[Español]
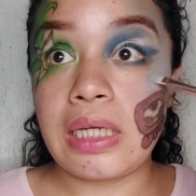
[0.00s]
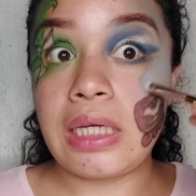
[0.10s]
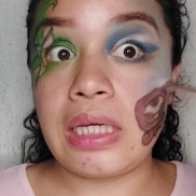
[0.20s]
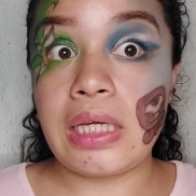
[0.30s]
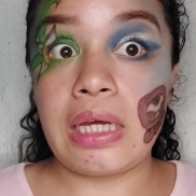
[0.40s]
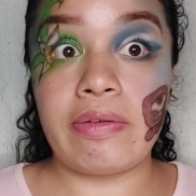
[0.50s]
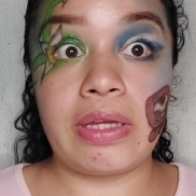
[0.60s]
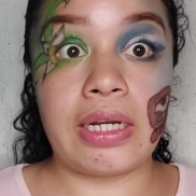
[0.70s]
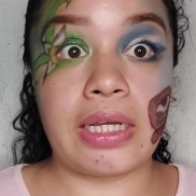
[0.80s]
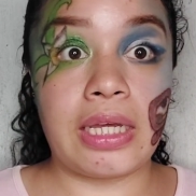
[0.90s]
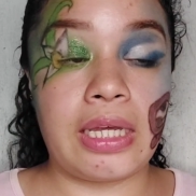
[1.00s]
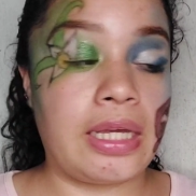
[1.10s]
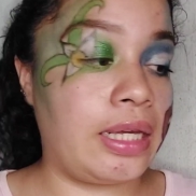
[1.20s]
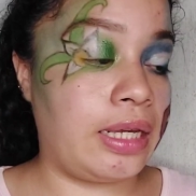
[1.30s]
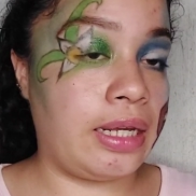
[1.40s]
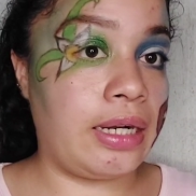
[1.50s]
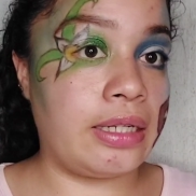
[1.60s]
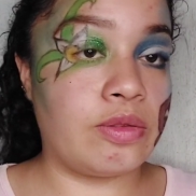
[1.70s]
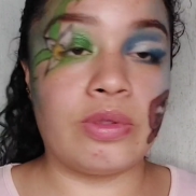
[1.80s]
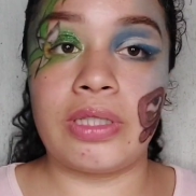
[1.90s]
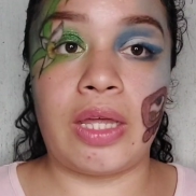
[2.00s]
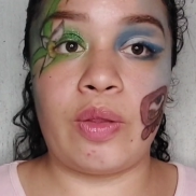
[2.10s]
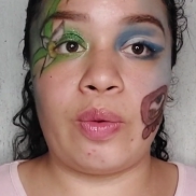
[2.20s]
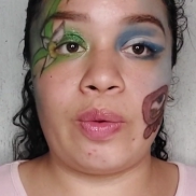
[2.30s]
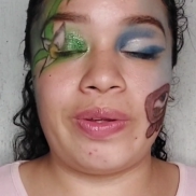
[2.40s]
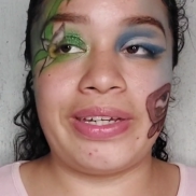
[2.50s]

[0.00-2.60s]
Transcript: y a ver qué resultado